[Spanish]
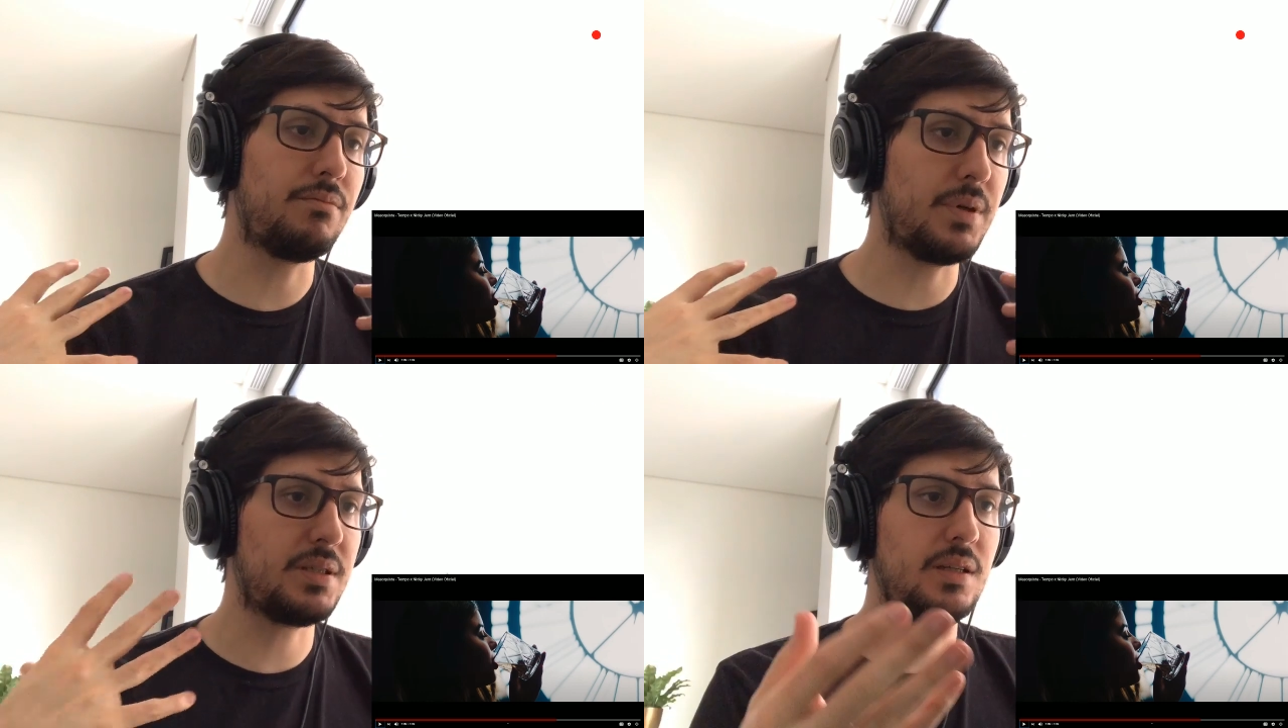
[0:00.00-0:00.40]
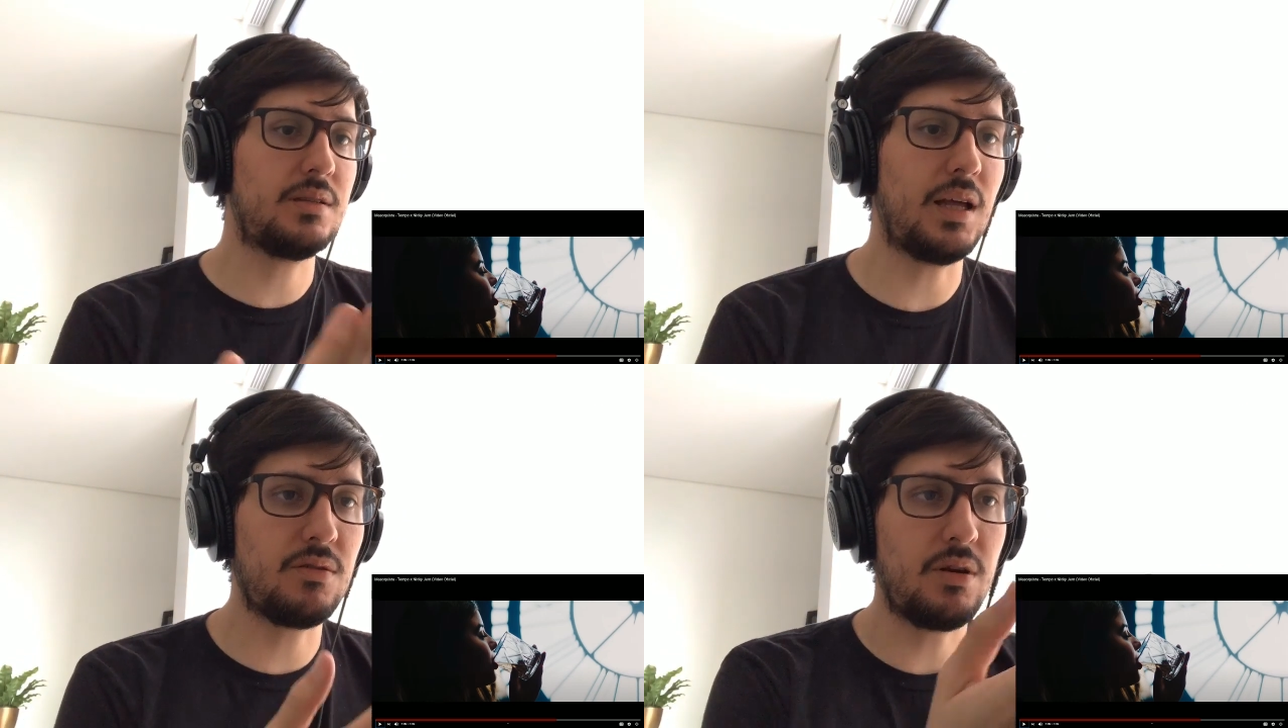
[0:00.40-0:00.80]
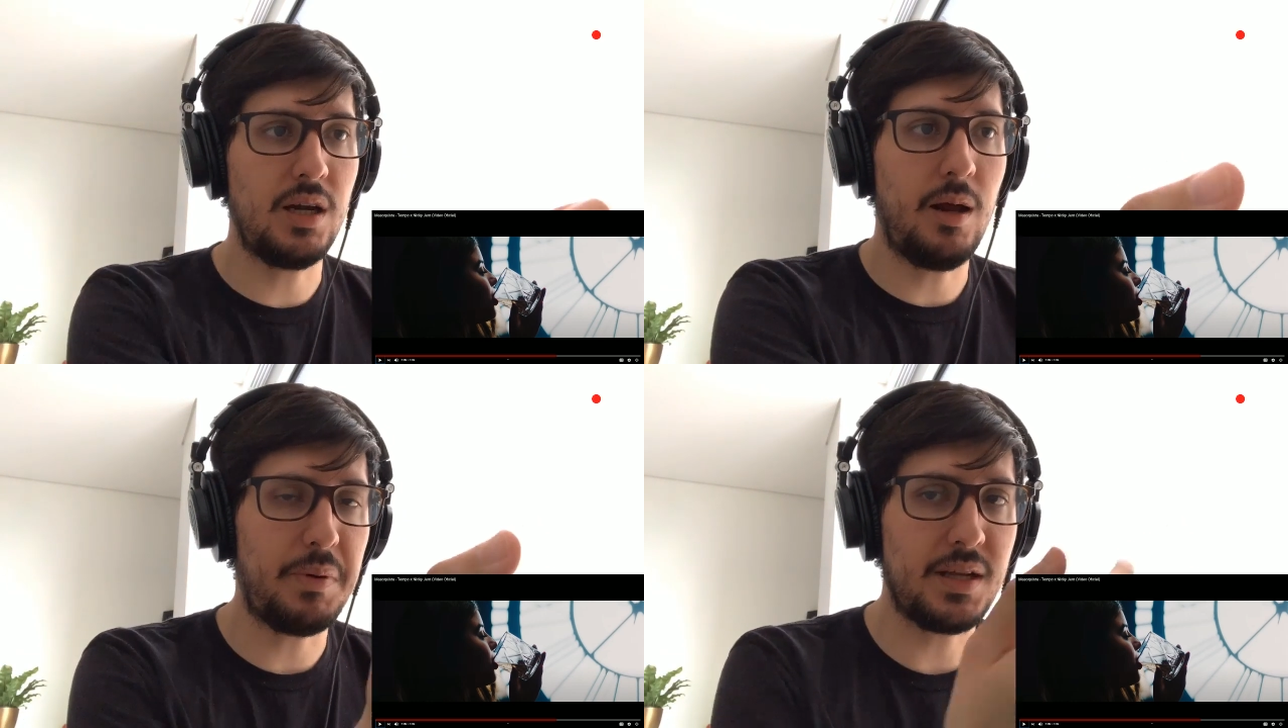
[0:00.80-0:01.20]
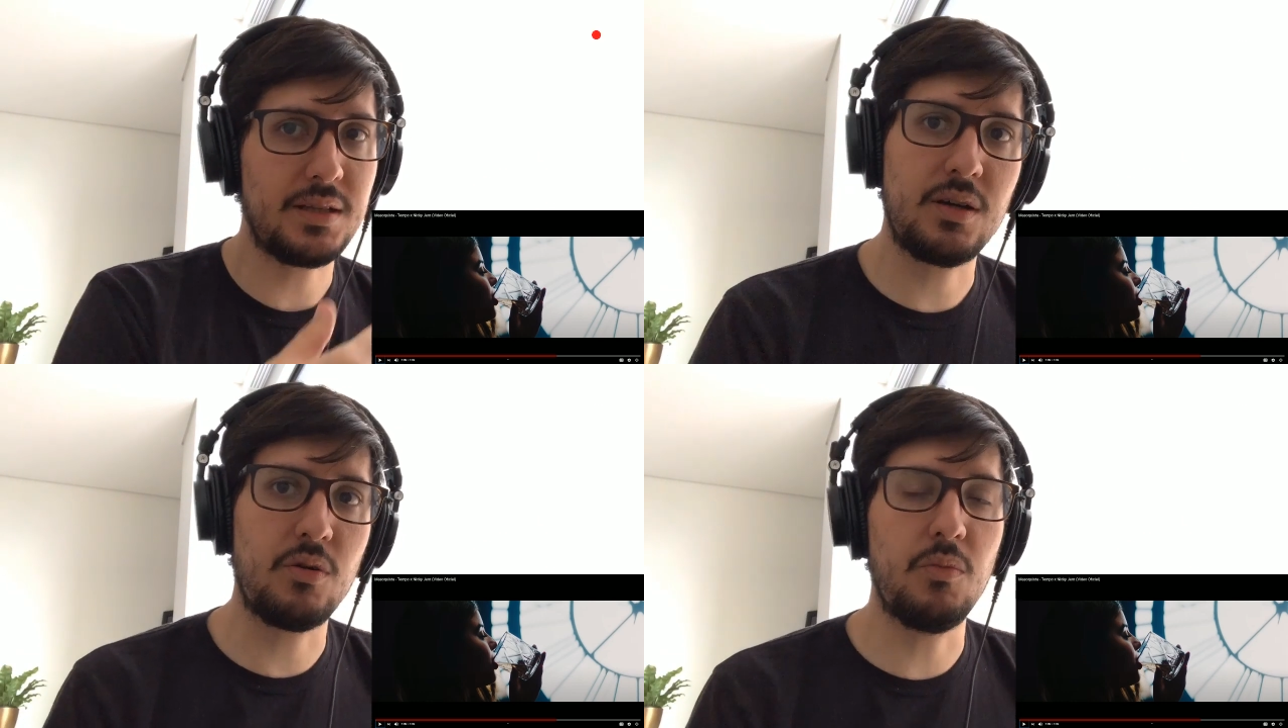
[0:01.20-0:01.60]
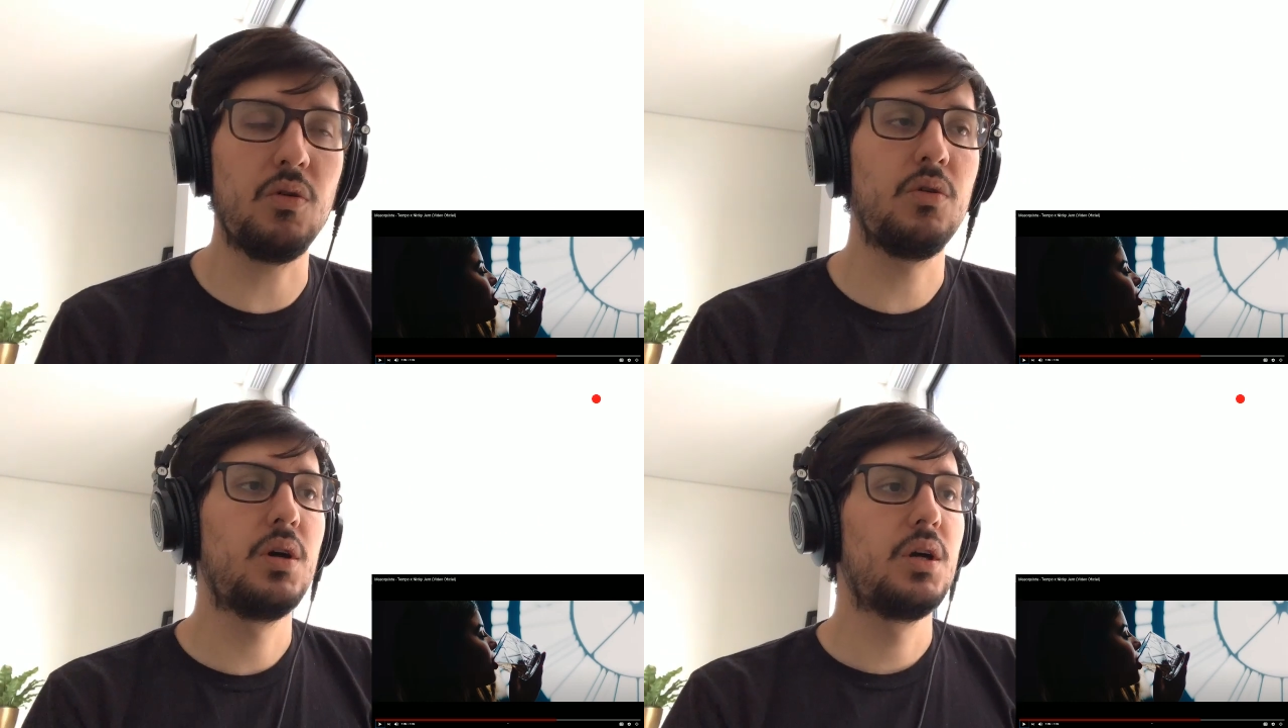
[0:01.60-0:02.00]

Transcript: pues eh, tanto en la parte como,